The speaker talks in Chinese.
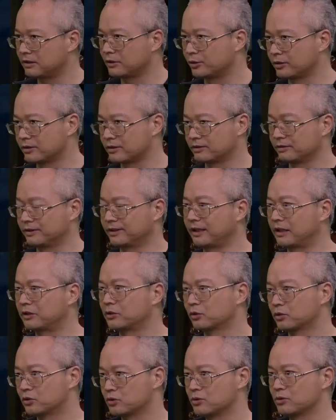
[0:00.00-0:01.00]
视觉思维，但
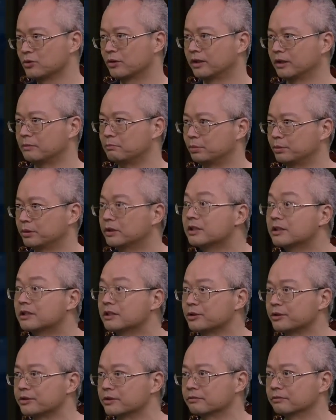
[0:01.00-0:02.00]
是中国人不是
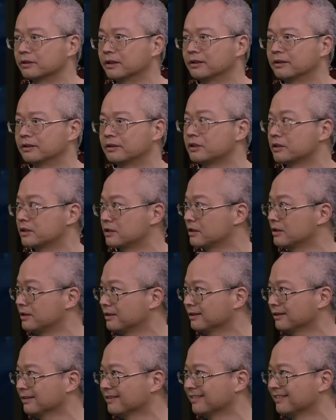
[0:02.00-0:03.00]
视觉思维，他想
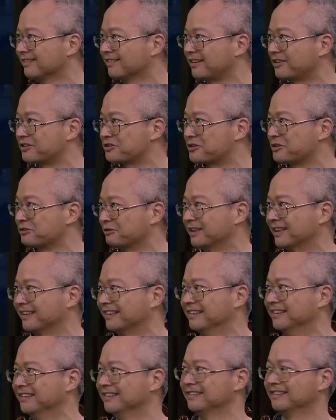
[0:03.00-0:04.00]
用对
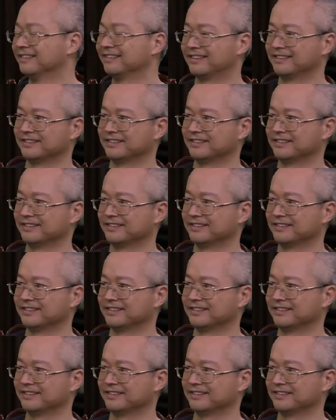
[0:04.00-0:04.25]
用。